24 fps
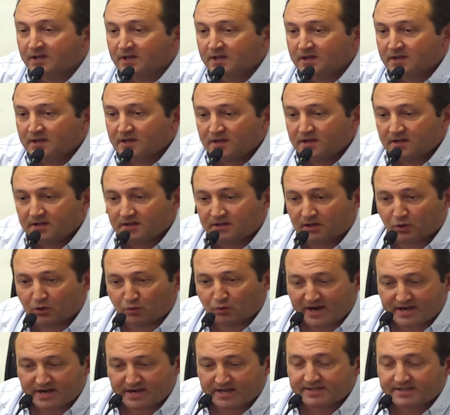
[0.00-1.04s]
de los
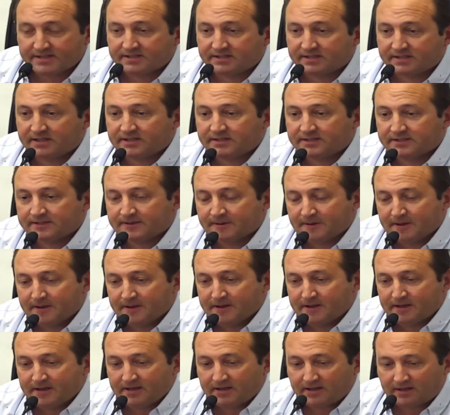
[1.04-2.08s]
duraznenses,
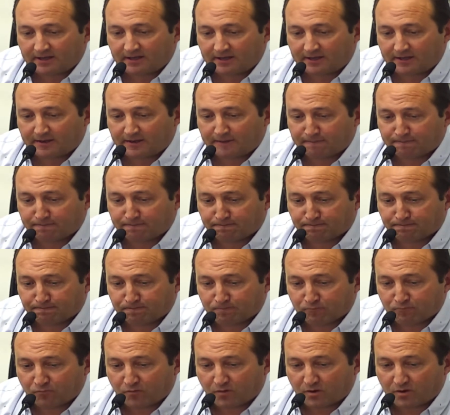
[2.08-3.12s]
em,
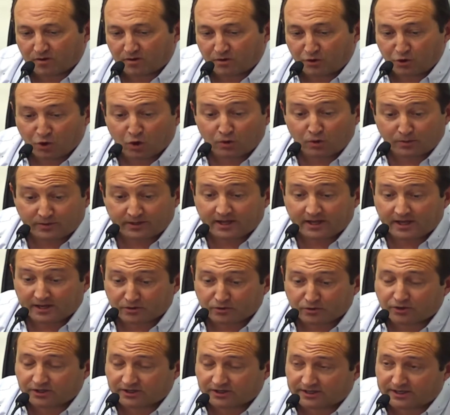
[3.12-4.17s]
no olvidarnos
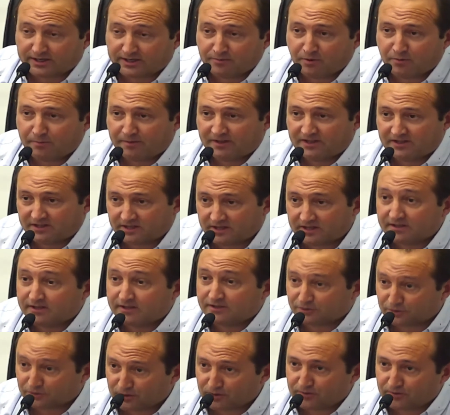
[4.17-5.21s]
que tenemos pendiente
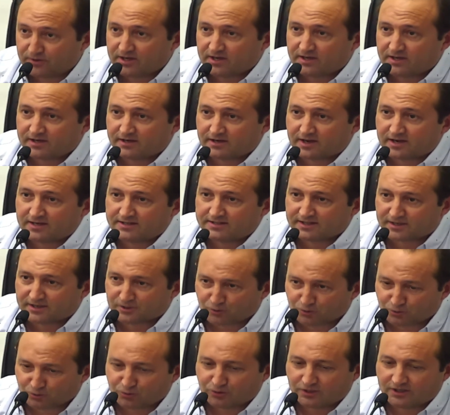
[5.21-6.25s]
todavía realizar con
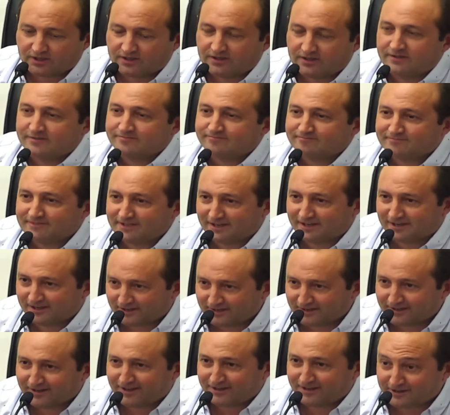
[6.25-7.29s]
usted el
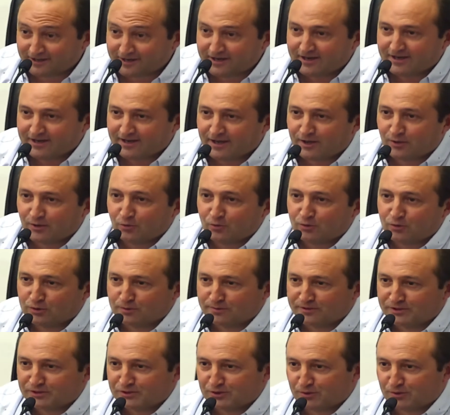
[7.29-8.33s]
edil adulto
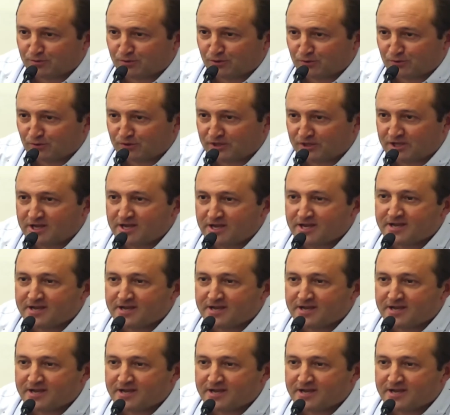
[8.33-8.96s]
mayor por un día.